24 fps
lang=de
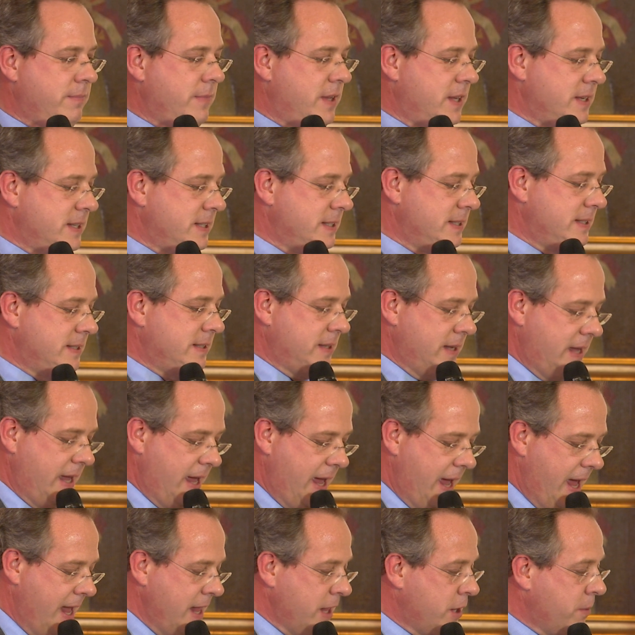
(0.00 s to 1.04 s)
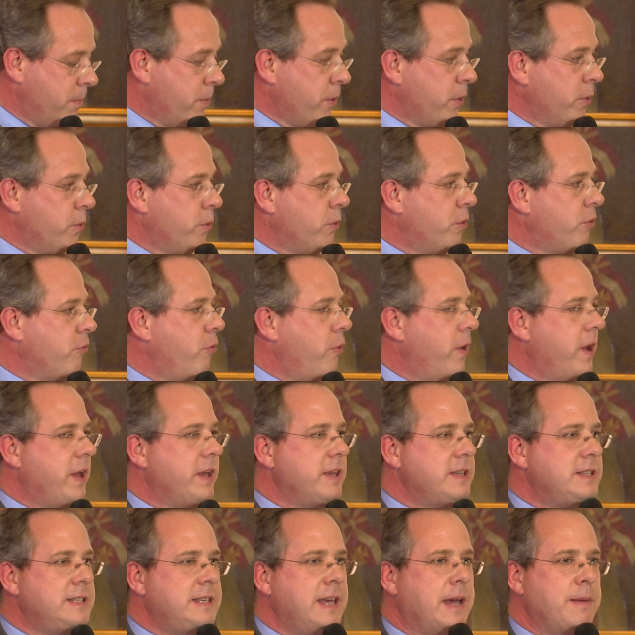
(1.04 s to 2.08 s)
das Endprodukt
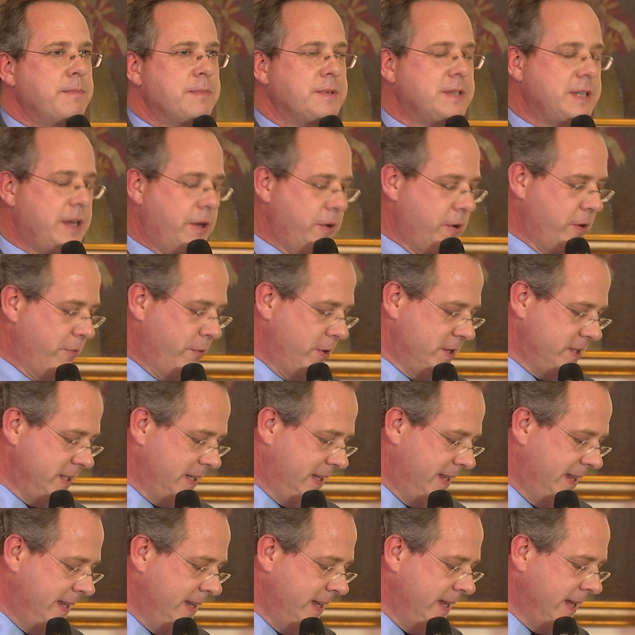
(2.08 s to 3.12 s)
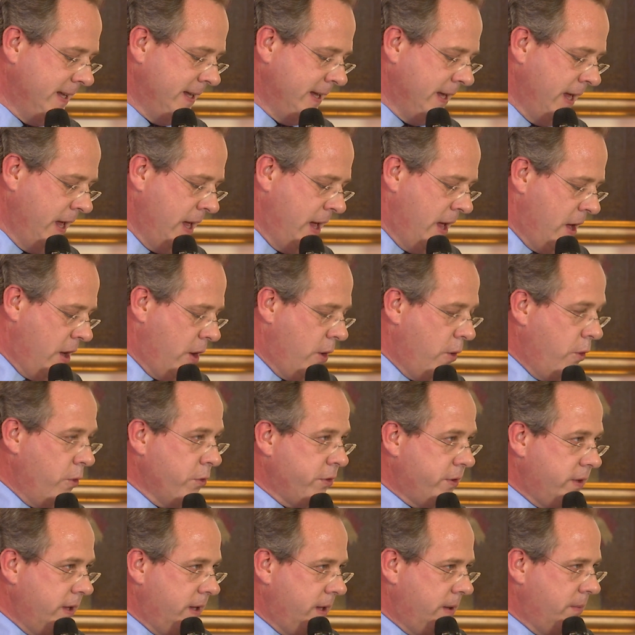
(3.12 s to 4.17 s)
vor, Sie haben es auch vor sich liegen
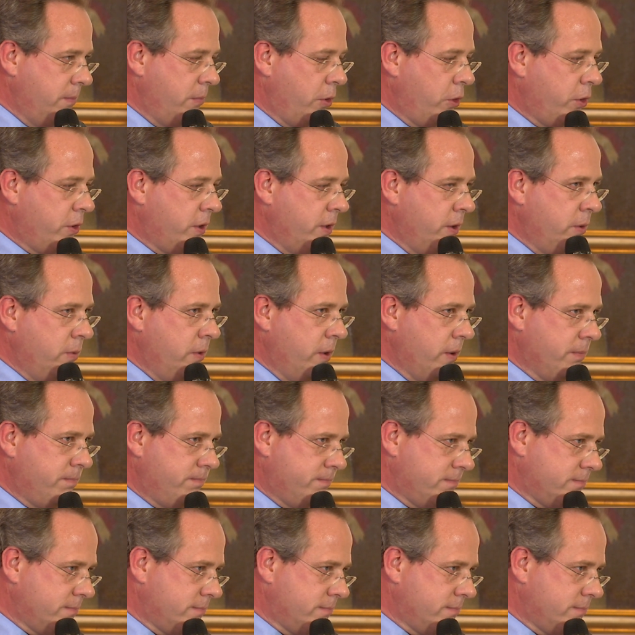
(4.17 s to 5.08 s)
und ich möchte nur